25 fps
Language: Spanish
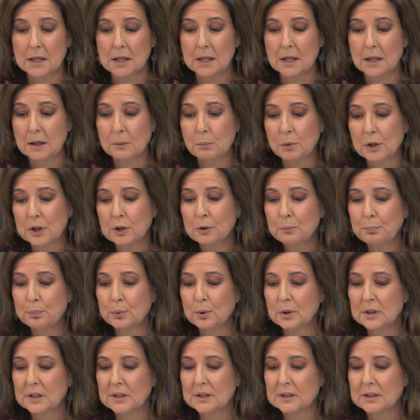y bueno,
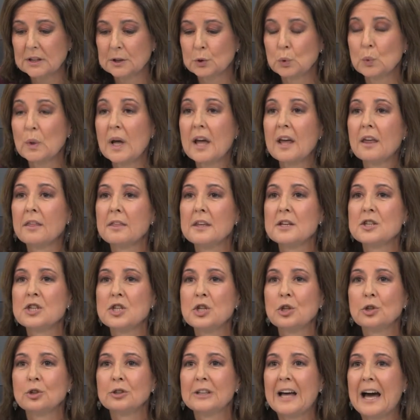pues es una
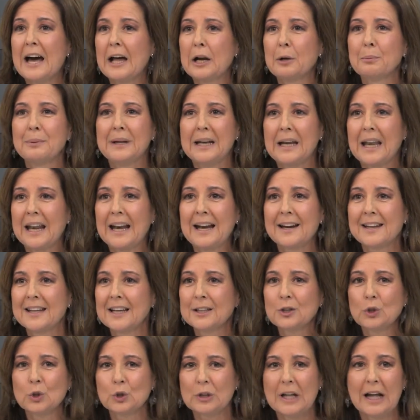decisión
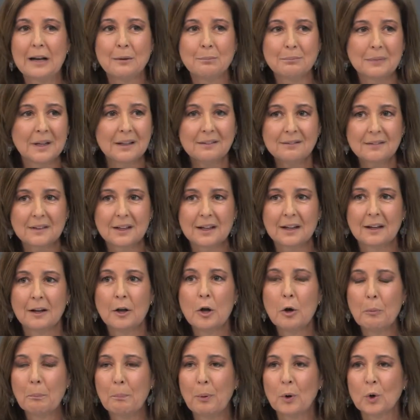arbitraria totalmente.
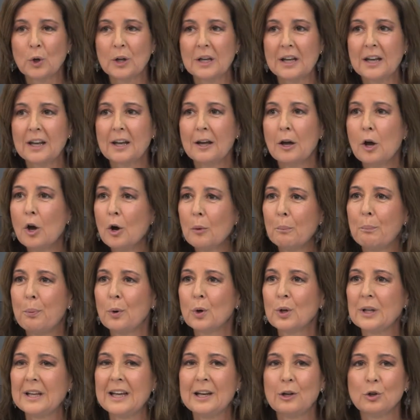¿Por qué?
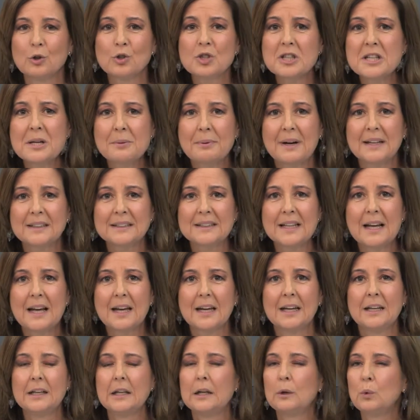Porque no se basa
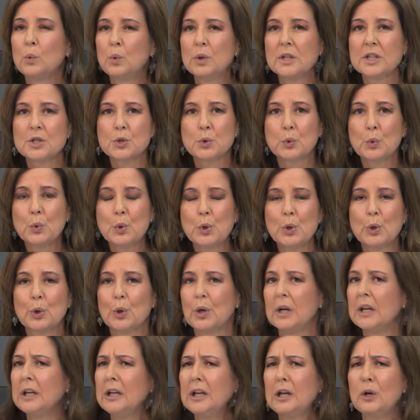en ningún
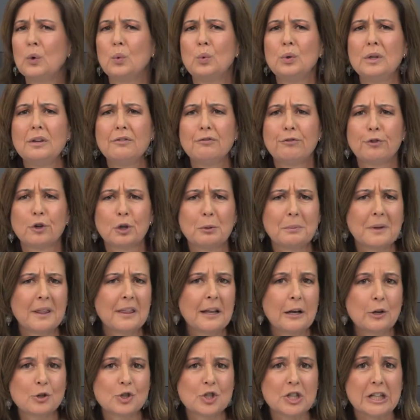estudio, en ningún informe
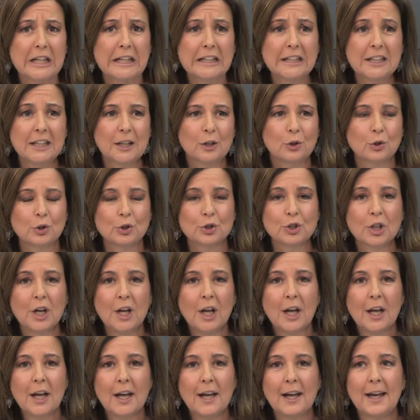de los técnicos.
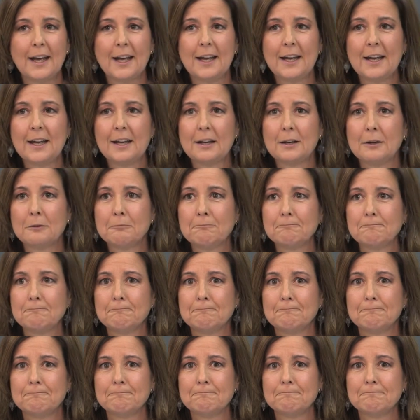
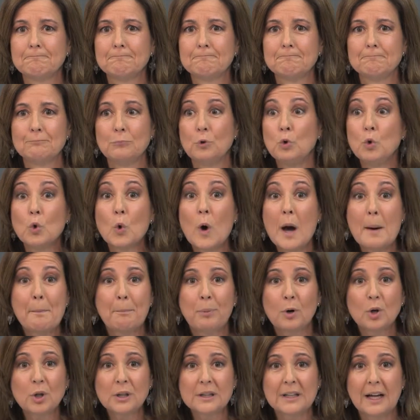Em, no
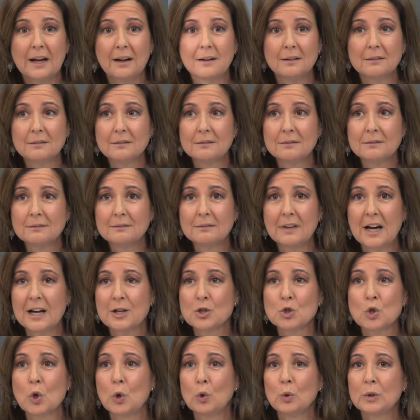aporta
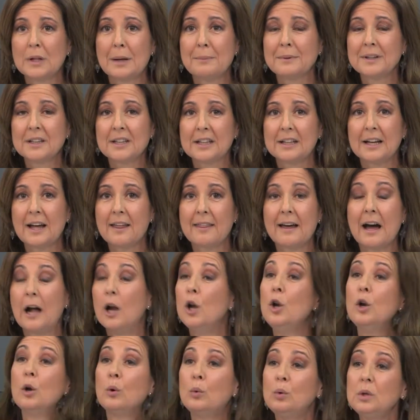absolutamente nada.
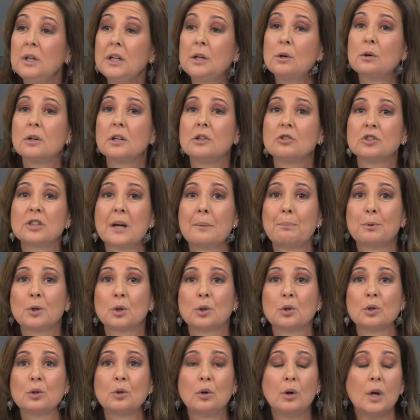Lo único que nos
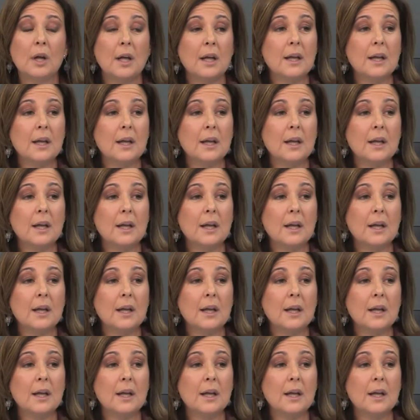aportó